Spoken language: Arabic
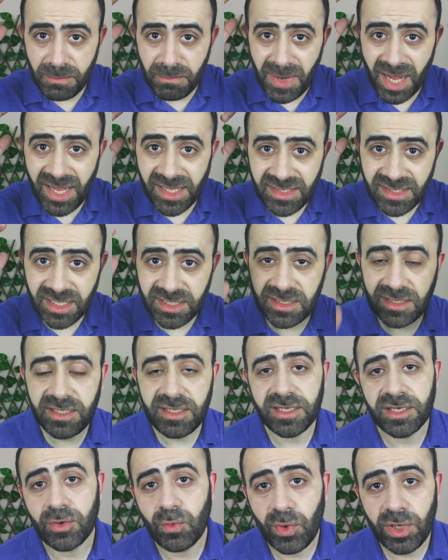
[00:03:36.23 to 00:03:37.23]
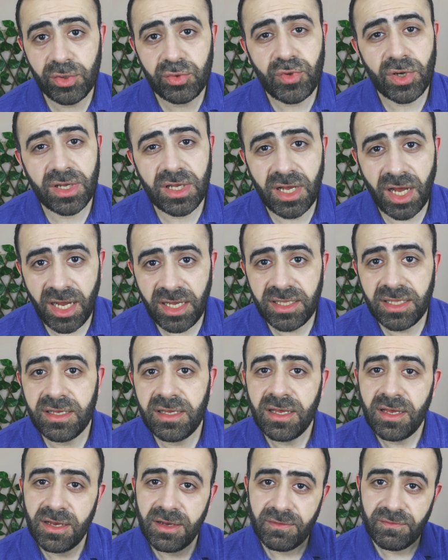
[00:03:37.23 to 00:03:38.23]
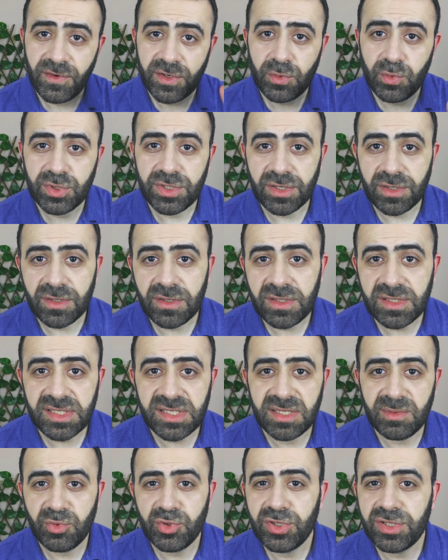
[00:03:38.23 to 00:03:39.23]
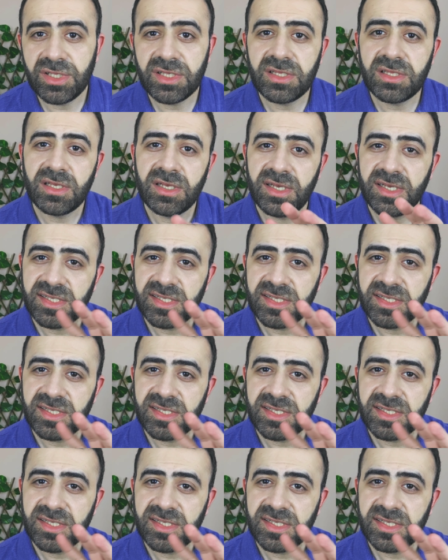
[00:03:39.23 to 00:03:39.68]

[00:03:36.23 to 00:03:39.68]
مع التدليك ويترك على فروه الراس لمده